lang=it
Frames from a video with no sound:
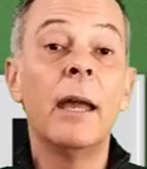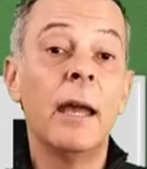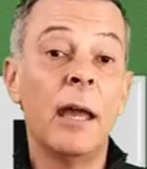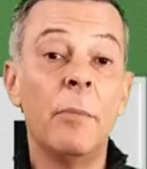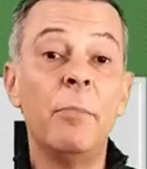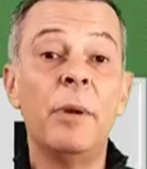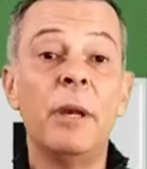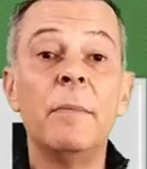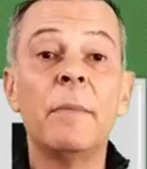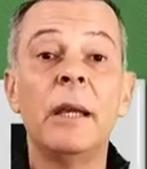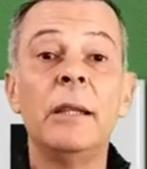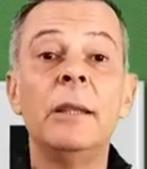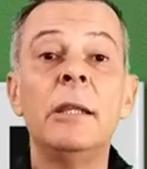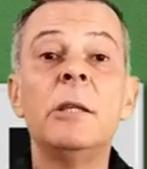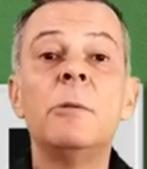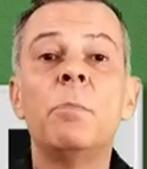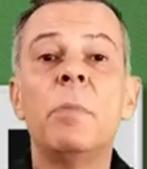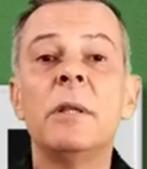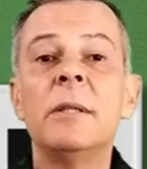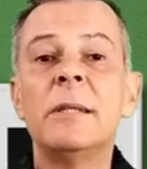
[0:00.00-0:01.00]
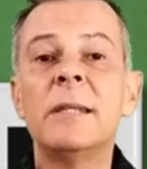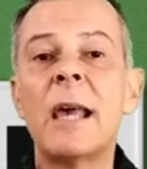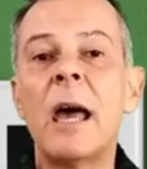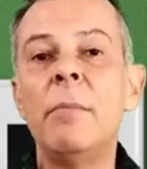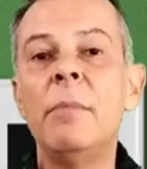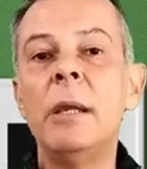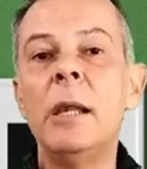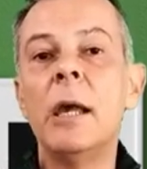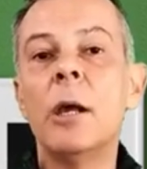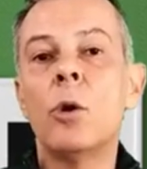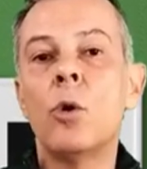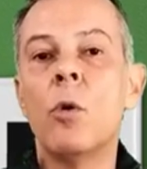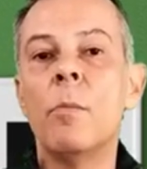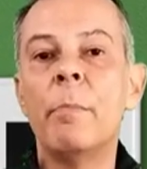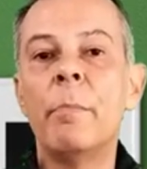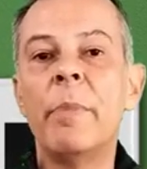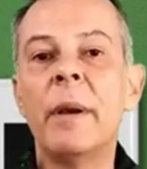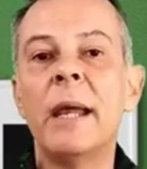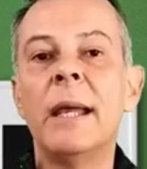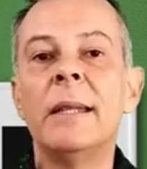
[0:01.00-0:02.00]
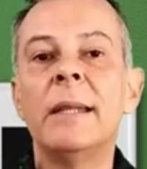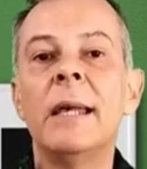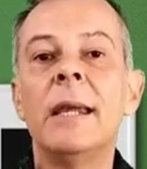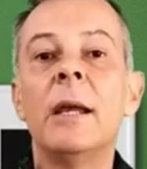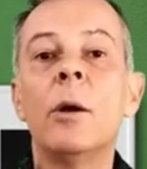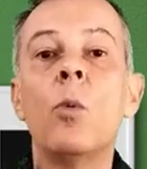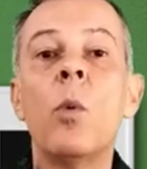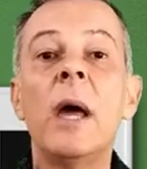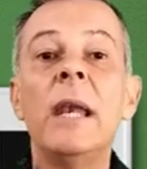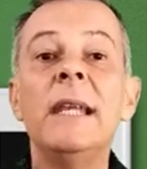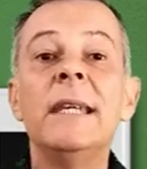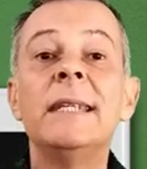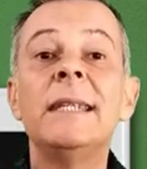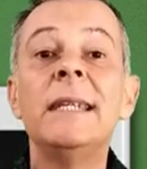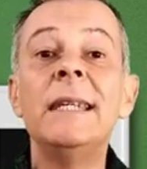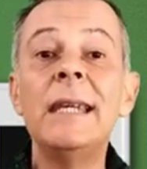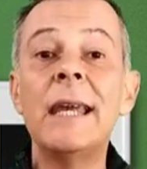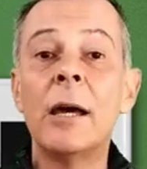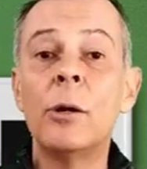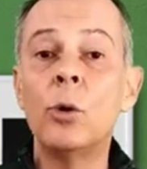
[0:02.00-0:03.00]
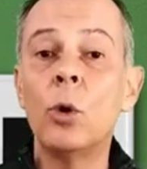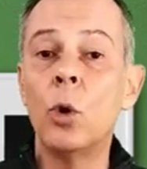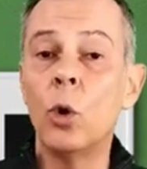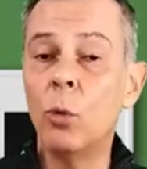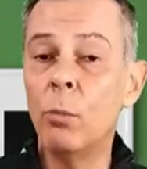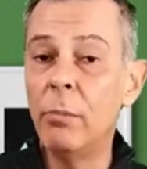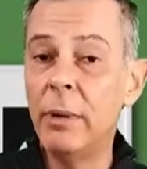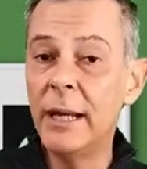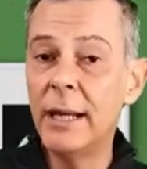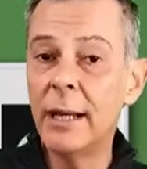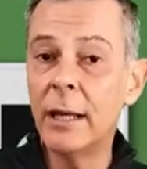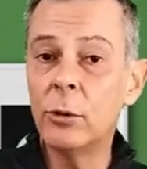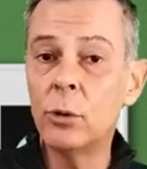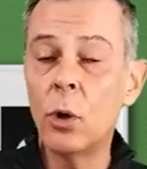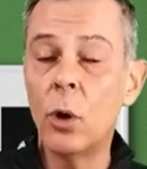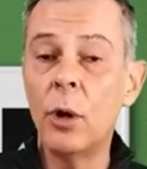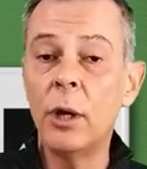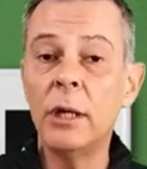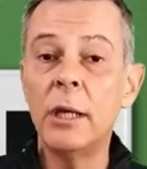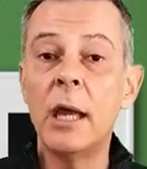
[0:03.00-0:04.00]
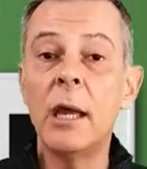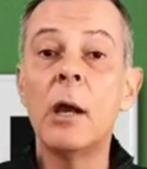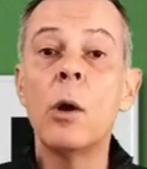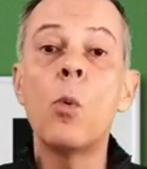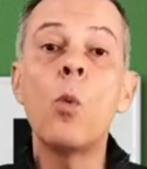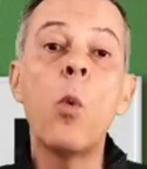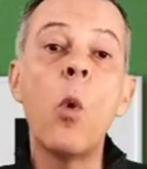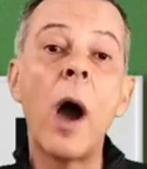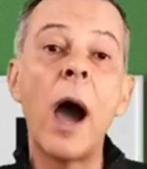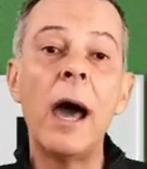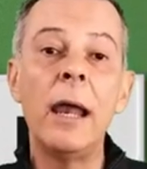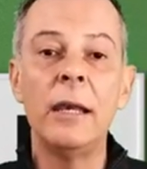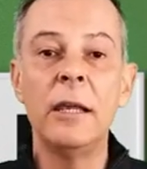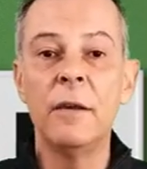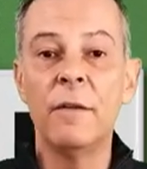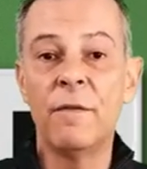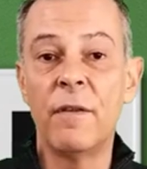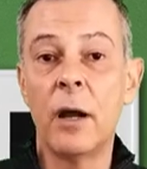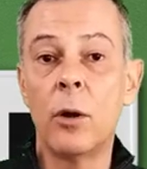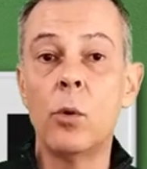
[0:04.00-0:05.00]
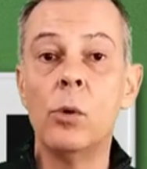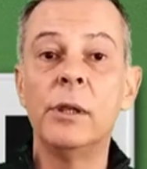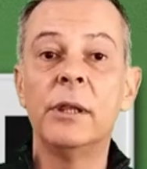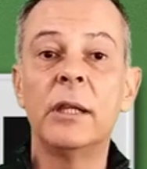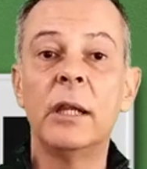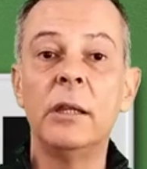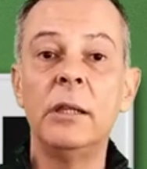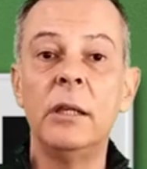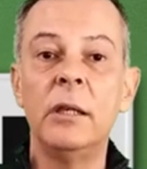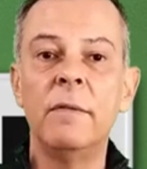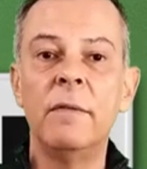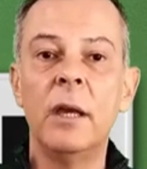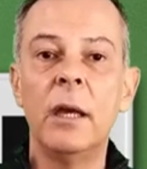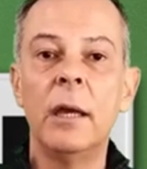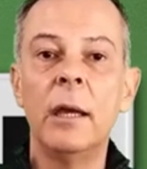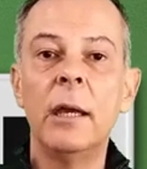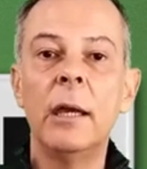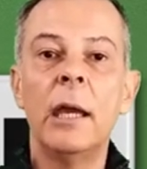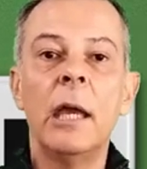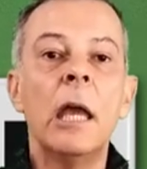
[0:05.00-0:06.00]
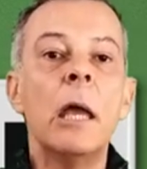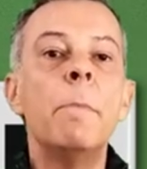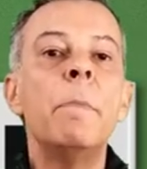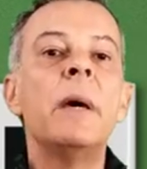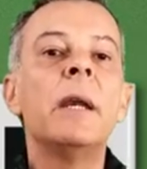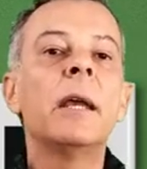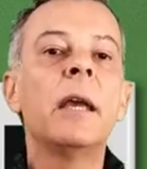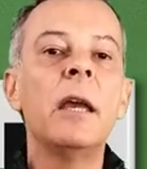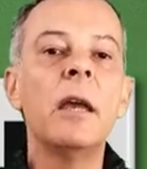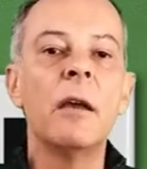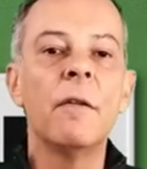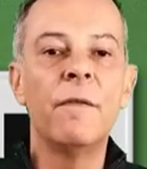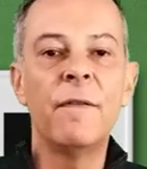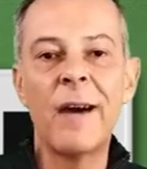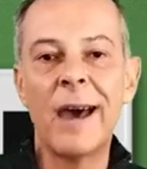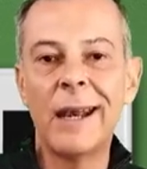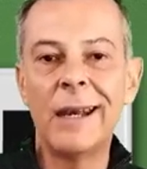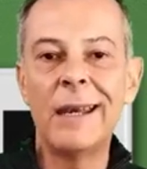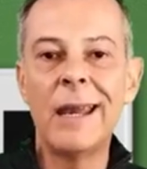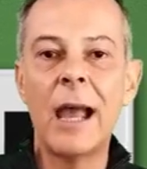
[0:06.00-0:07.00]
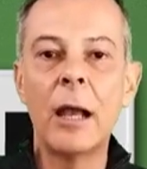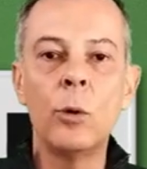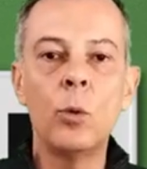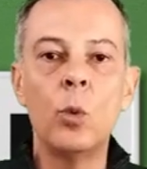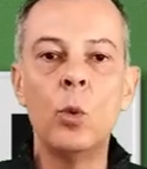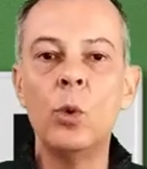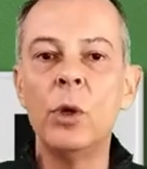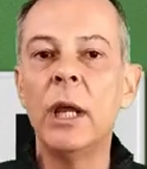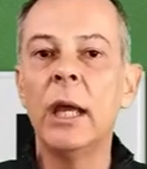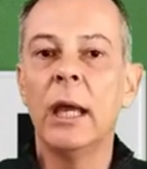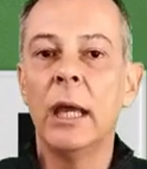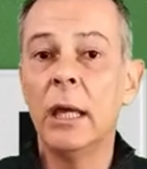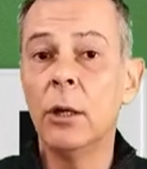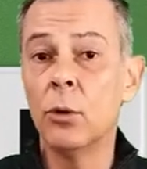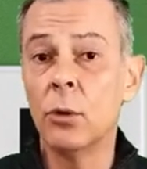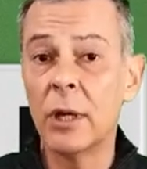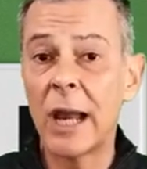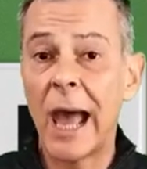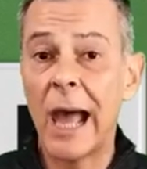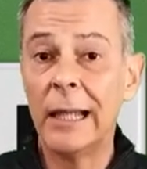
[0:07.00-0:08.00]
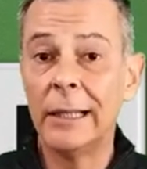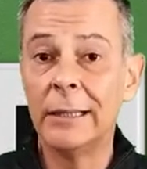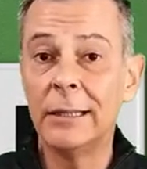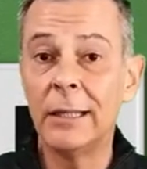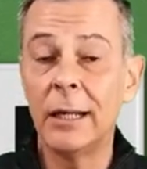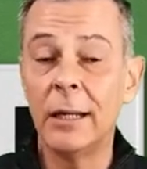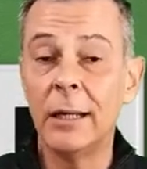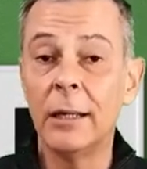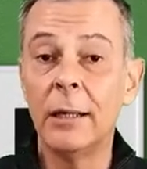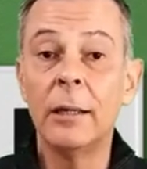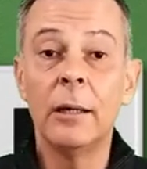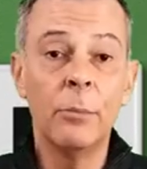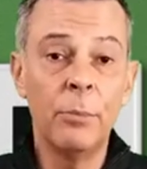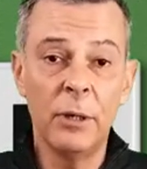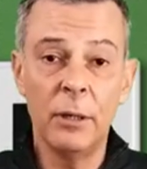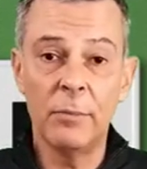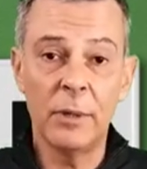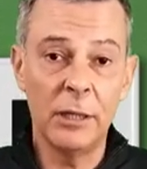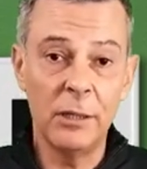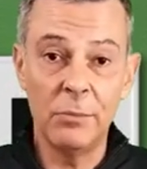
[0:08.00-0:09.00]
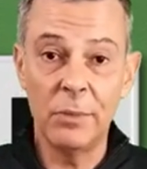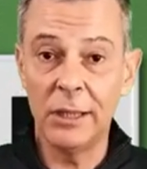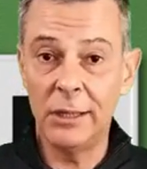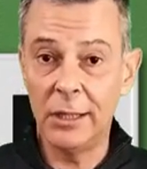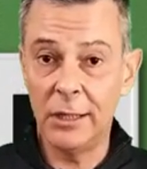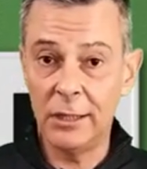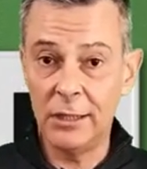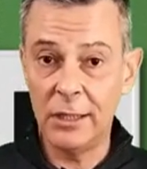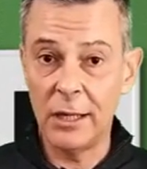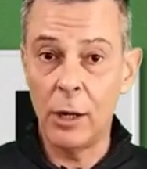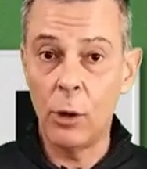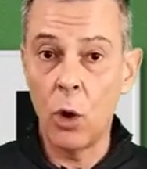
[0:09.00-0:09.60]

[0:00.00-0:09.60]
È prima indispensabile comprendere quali siano obbligatorie, quali facoltative e perché farne alcune e non altre prima di mettersi